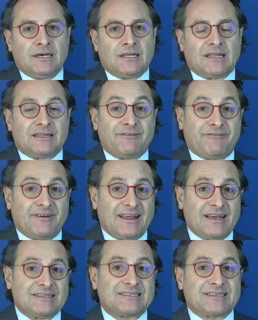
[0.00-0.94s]
La
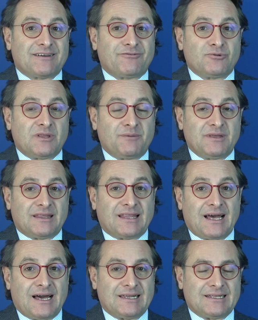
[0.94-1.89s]
differenza
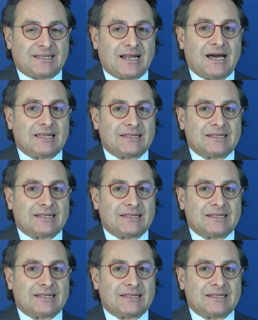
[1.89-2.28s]
fondamentale tra